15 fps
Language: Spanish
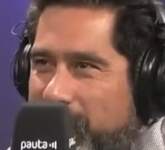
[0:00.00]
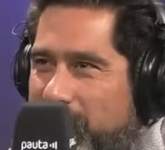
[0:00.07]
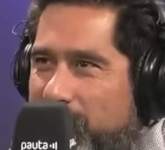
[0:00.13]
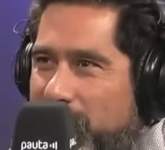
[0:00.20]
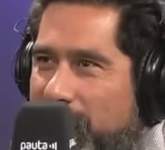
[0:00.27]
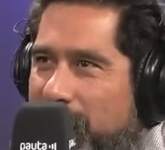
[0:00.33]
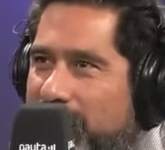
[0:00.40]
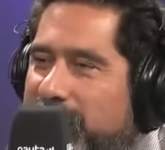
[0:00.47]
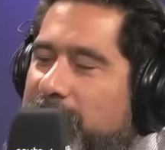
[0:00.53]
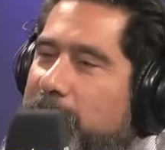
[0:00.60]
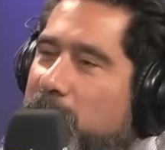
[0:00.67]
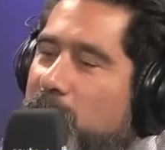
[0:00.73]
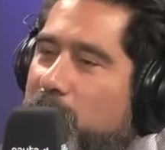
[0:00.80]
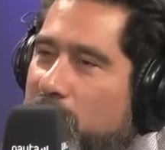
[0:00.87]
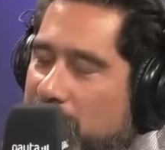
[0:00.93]
a veces
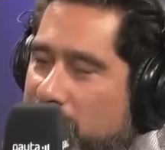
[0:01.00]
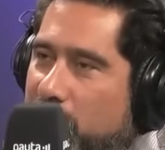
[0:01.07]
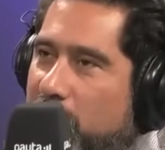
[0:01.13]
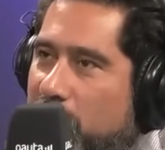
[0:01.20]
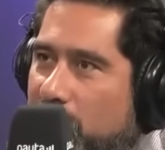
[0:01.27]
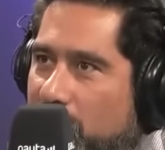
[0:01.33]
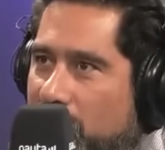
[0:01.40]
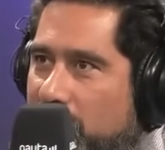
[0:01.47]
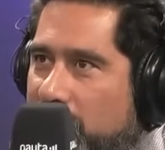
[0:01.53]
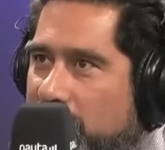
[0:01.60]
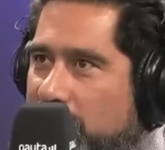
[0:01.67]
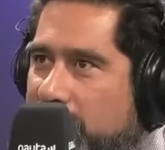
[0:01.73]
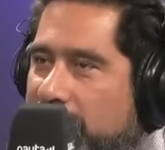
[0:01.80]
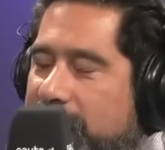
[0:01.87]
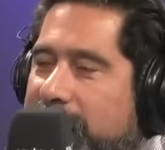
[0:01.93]
también nos ponemos
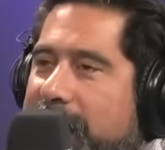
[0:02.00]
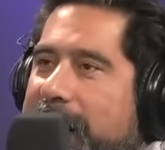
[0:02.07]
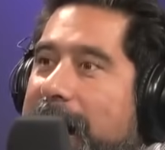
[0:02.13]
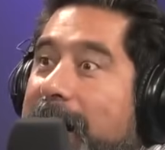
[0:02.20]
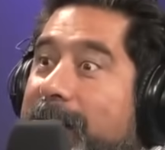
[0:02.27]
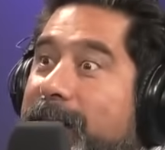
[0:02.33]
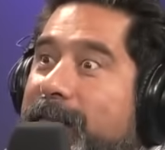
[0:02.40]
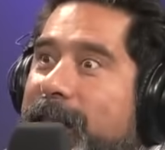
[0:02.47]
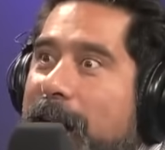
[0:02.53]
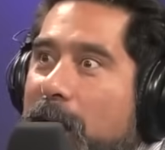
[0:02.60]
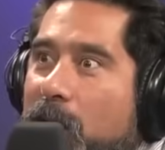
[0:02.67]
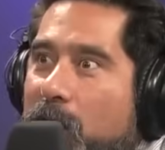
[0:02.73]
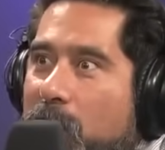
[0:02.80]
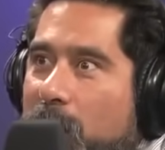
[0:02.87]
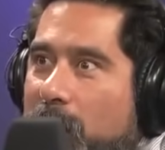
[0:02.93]

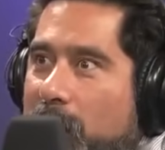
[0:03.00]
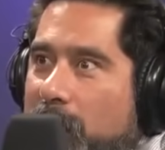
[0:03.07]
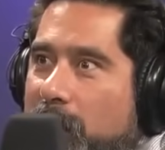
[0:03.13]
escándalo